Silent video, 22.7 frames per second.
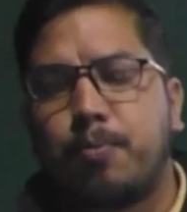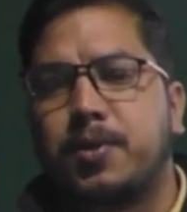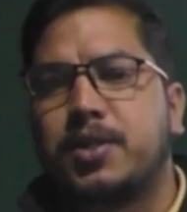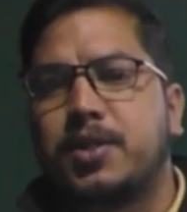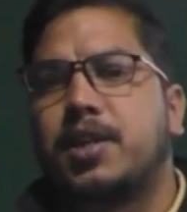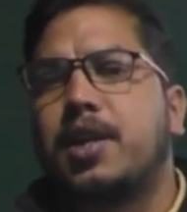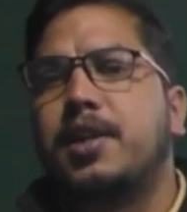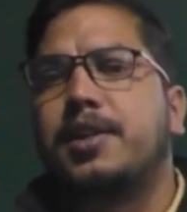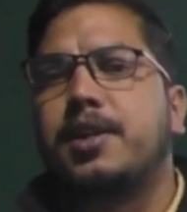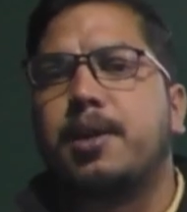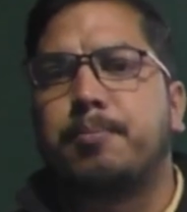
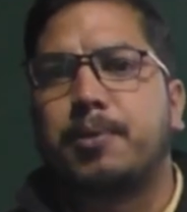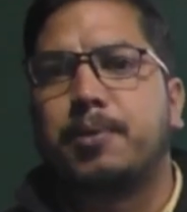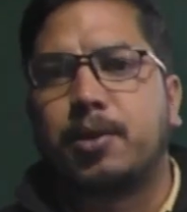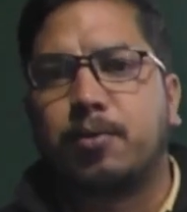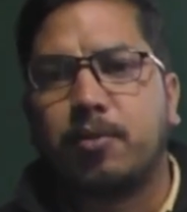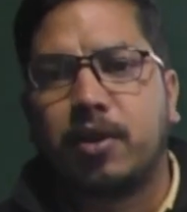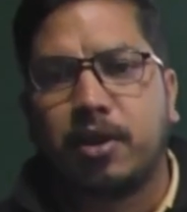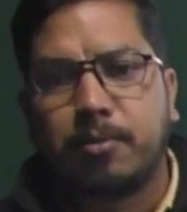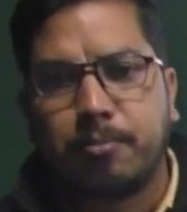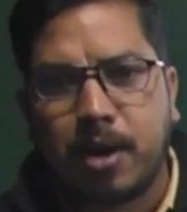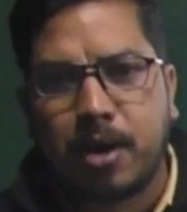का
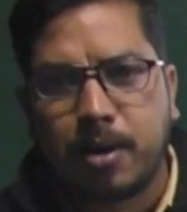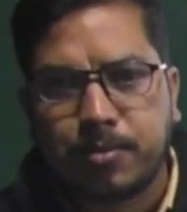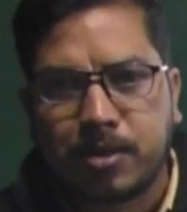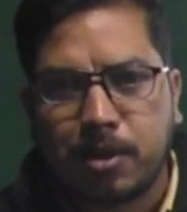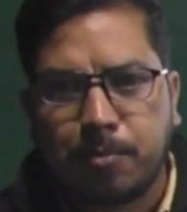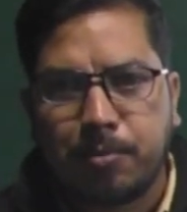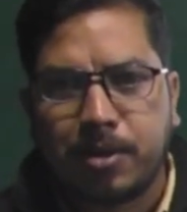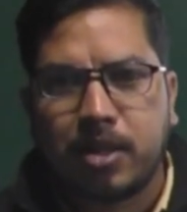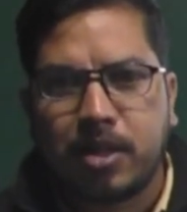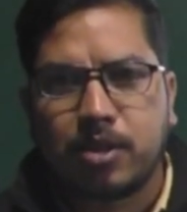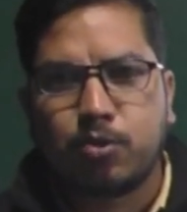परिवार में आप
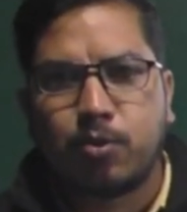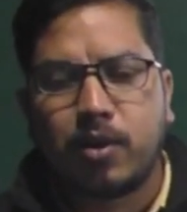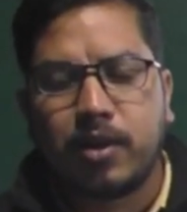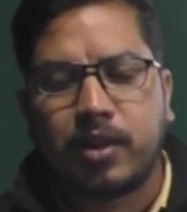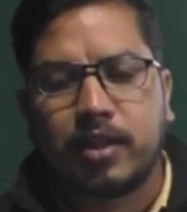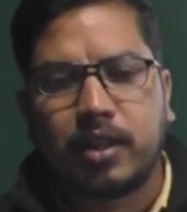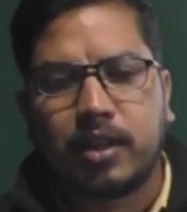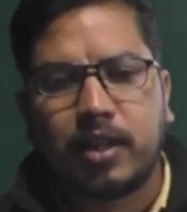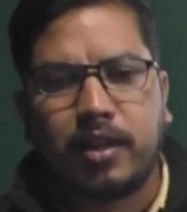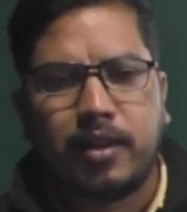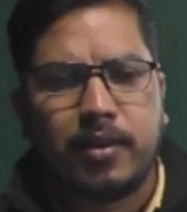सभी का
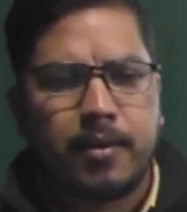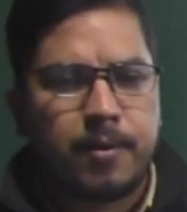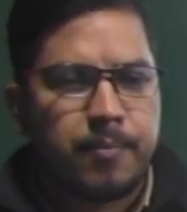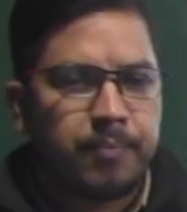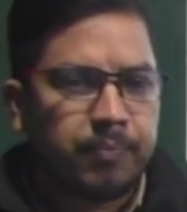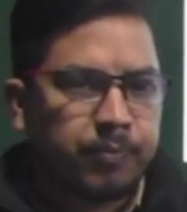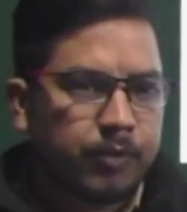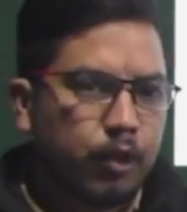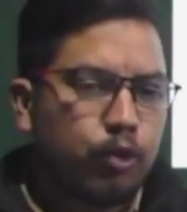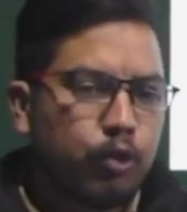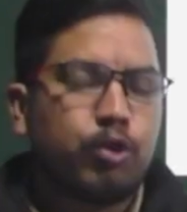स्वागत है
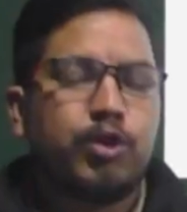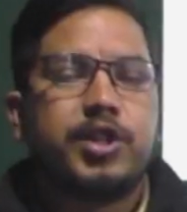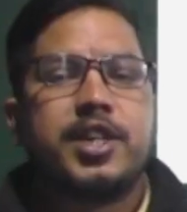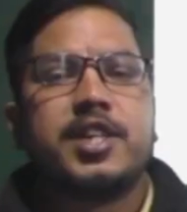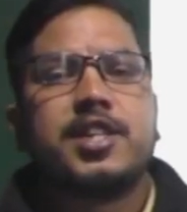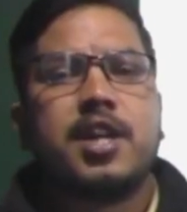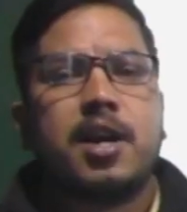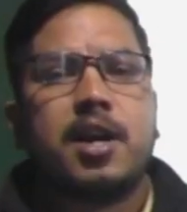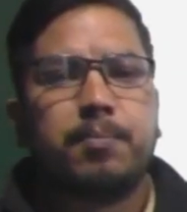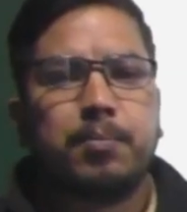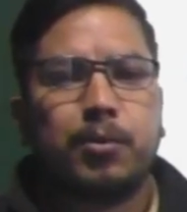तो
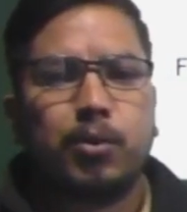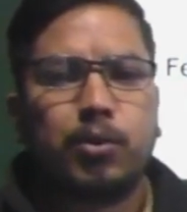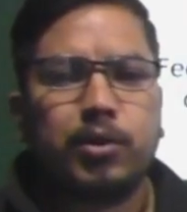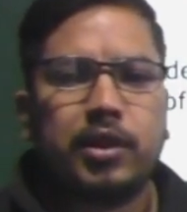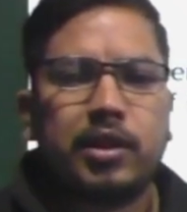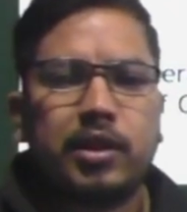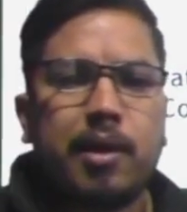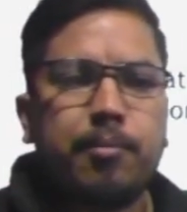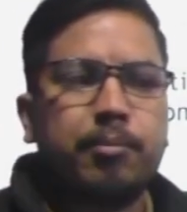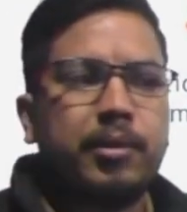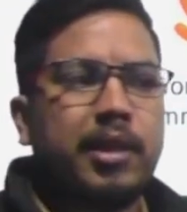जैसे आप लोगों ने
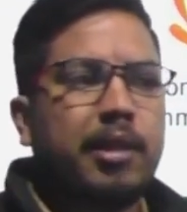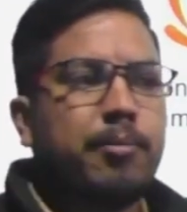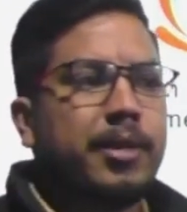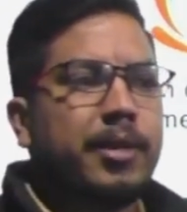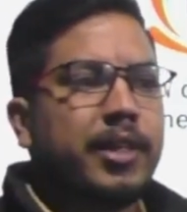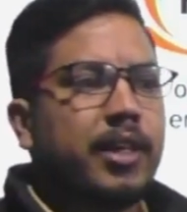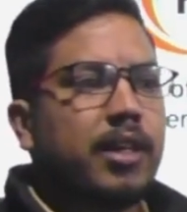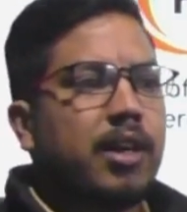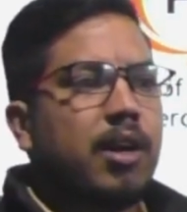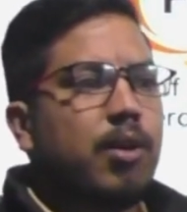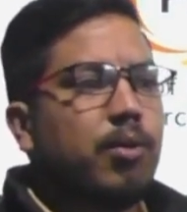थंबनेल में
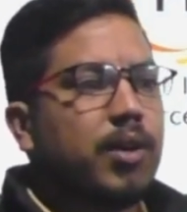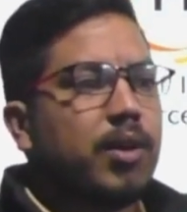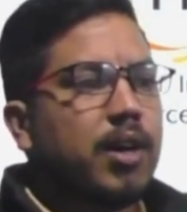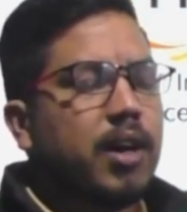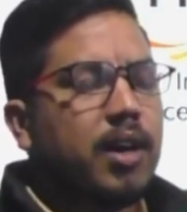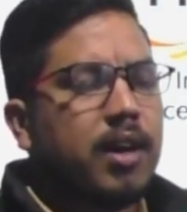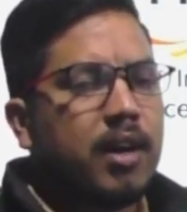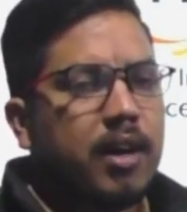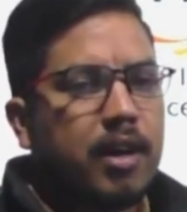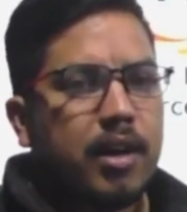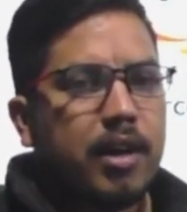देखा होगा
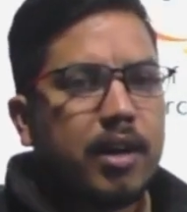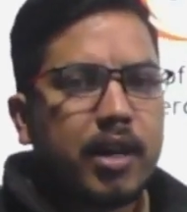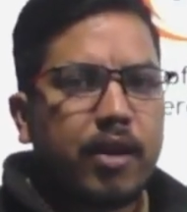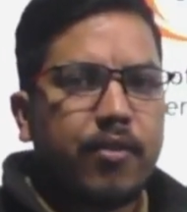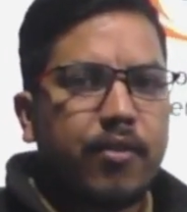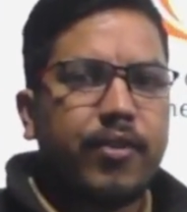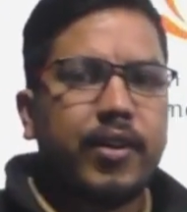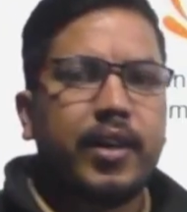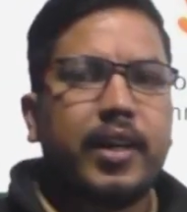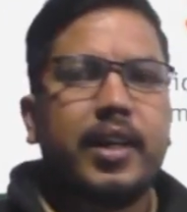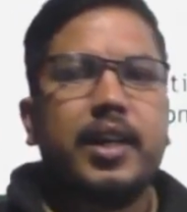कि
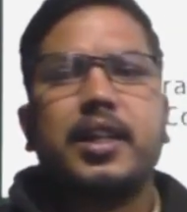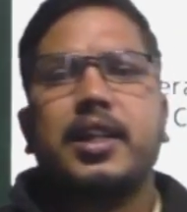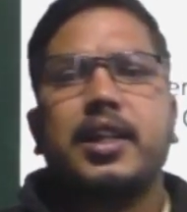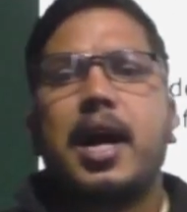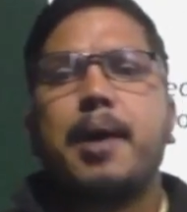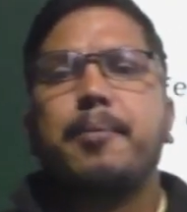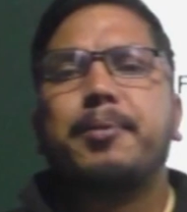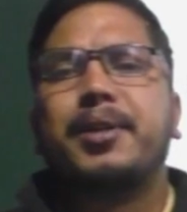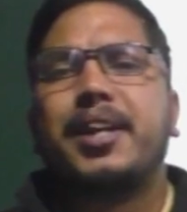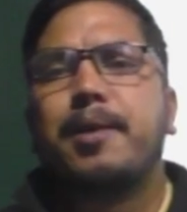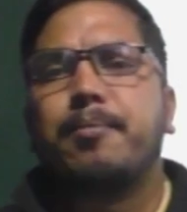फिक्की
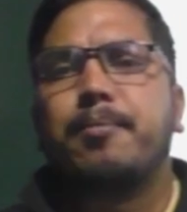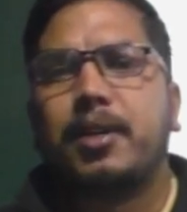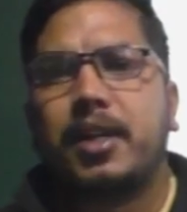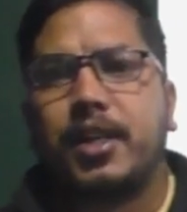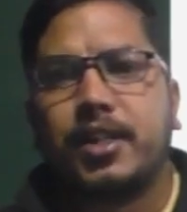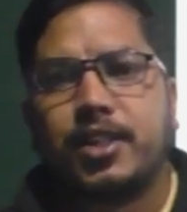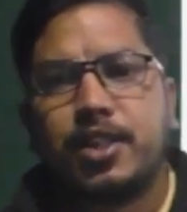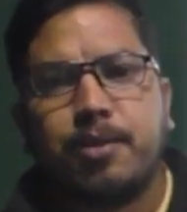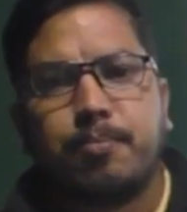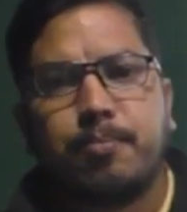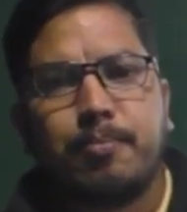लाइफ टाइम
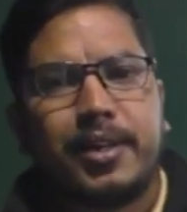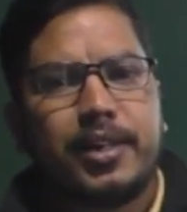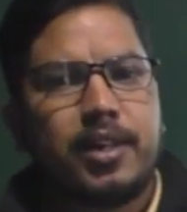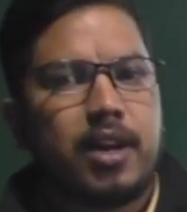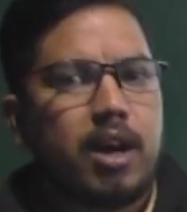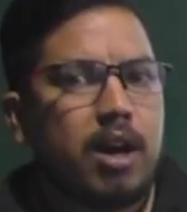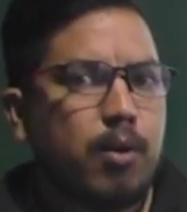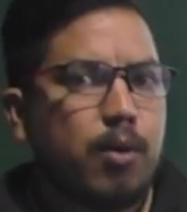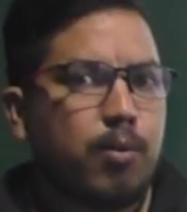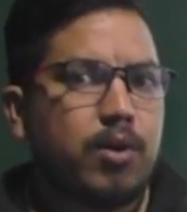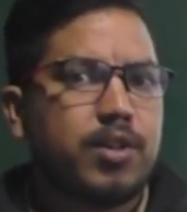अचीवमेंट
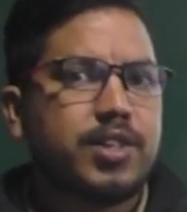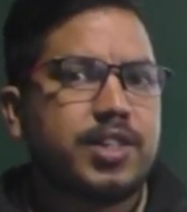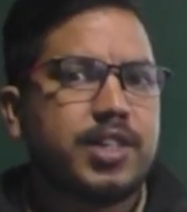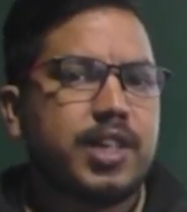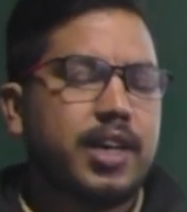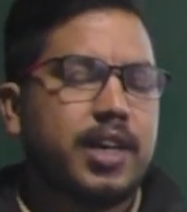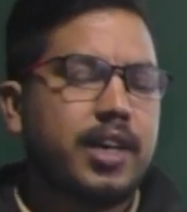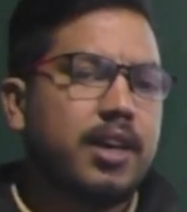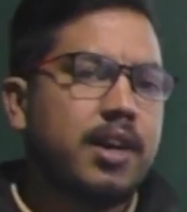अवार्ड से